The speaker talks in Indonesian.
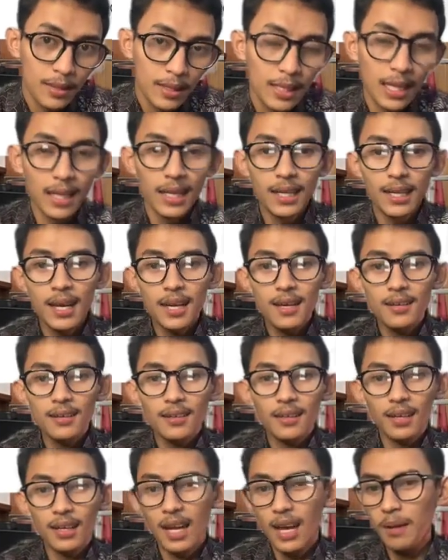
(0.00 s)
Nah ini
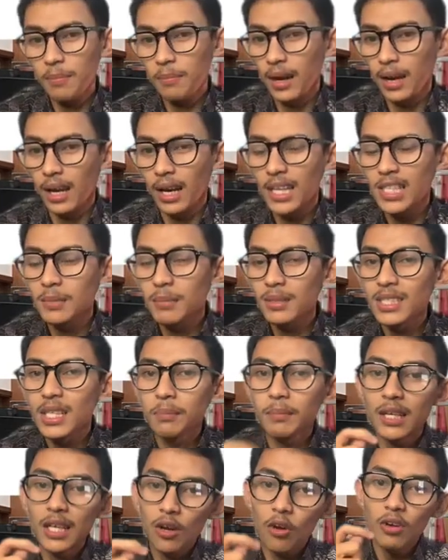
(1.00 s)
kan kayak apa ya? Kayak semacam
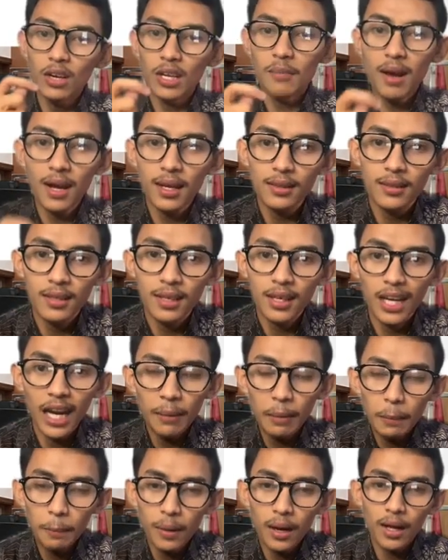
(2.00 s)
ironi banget.
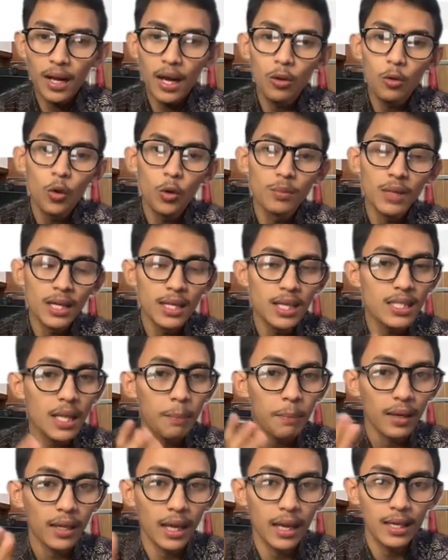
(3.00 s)
Kenapa penegak hukumnya aja
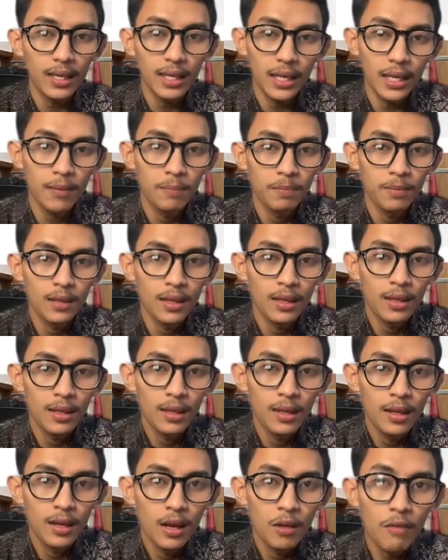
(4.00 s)
sampai kayak gini?
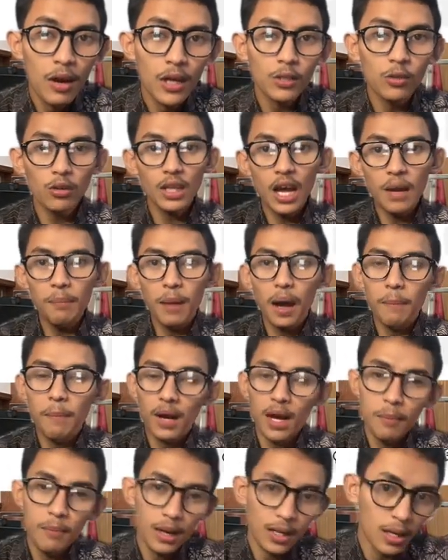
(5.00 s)
Faktornya apa?
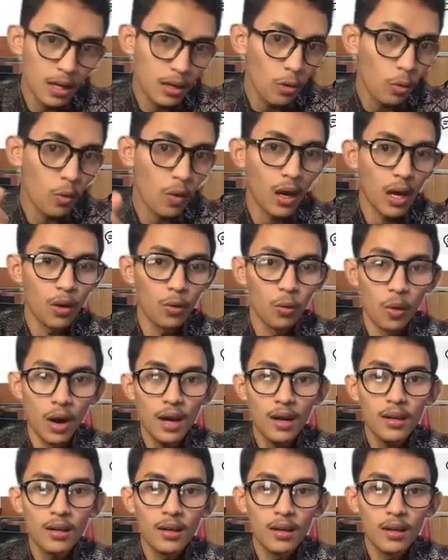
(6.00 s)
Apakah mereka kekurangan uang?